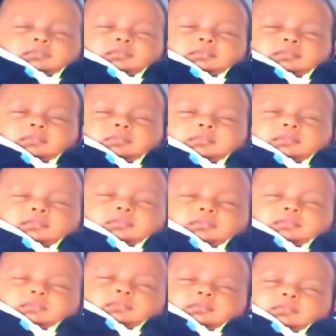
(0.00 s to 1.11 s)
हो चुकी
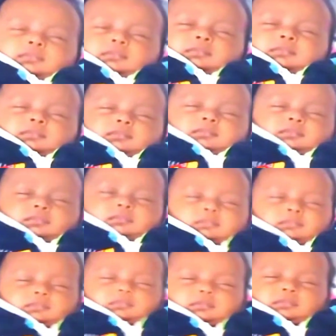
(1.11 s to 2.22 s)
है और तो
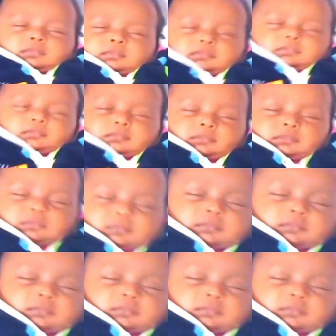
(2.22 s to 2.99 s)
इसलिए हम इसको